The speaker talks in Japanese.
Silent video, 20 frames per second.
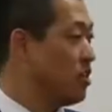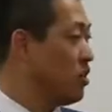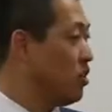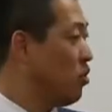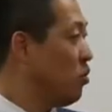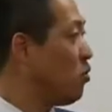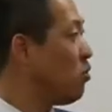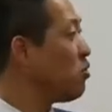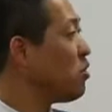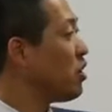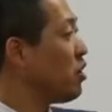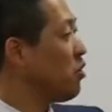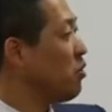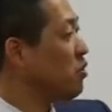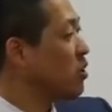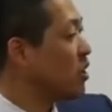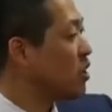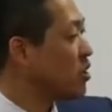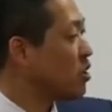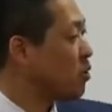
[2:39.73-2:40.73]
本で読ん
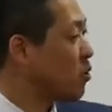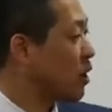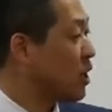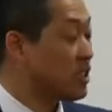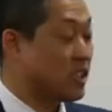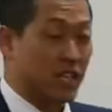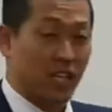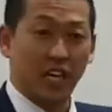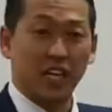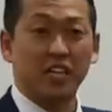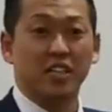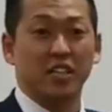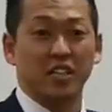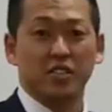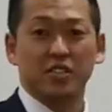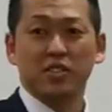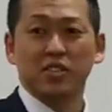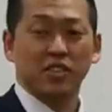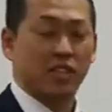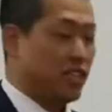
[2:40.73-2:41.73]
でとかじゃないんです